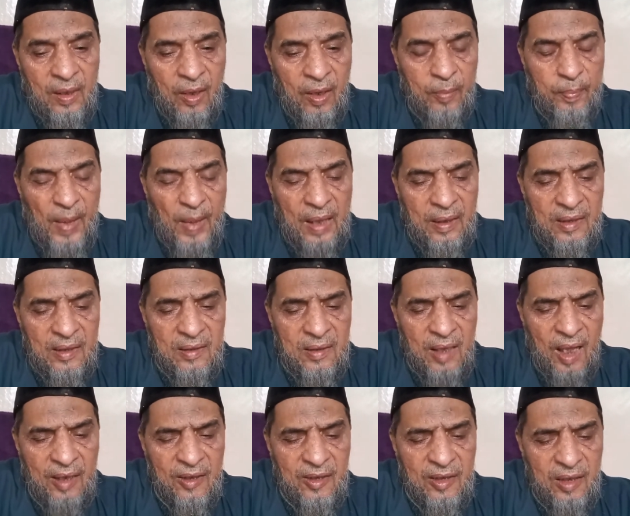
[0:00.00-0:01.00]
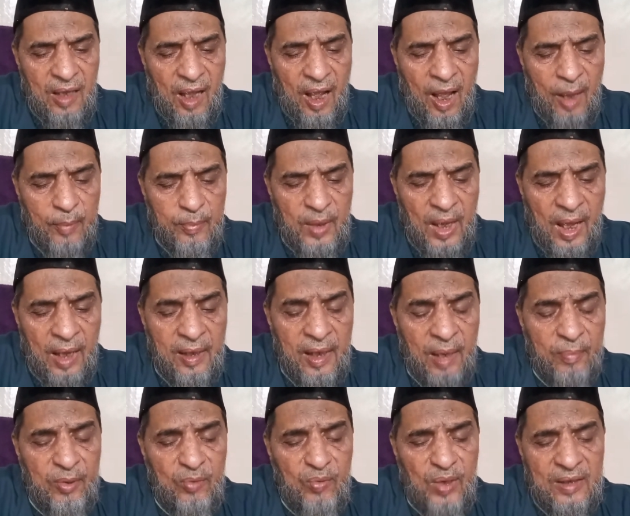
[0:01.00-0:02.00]
और पाकिस्तान की
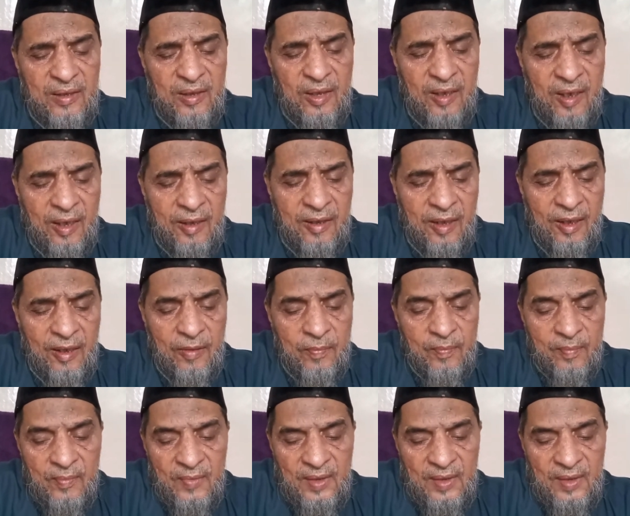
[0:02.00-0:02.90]
आबियारी भी वैसी नहीं की